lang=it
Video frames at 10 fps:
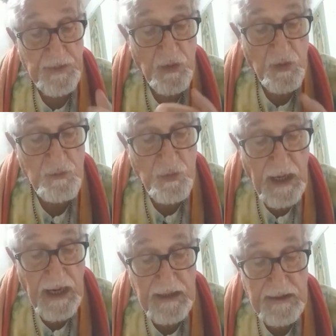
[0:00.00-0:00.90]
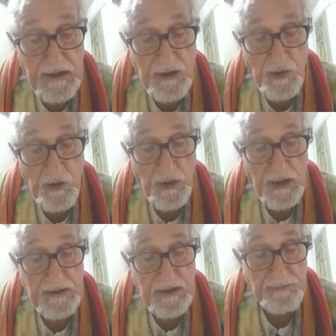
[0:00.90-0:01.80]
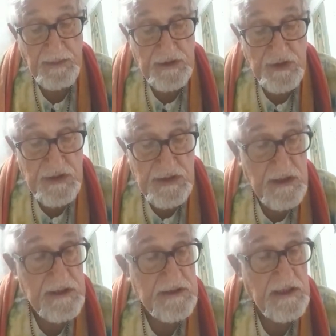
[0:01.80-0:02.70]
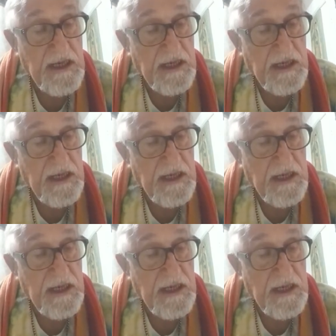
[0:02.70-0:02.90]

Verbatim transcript: comunale di allora, De Magistris,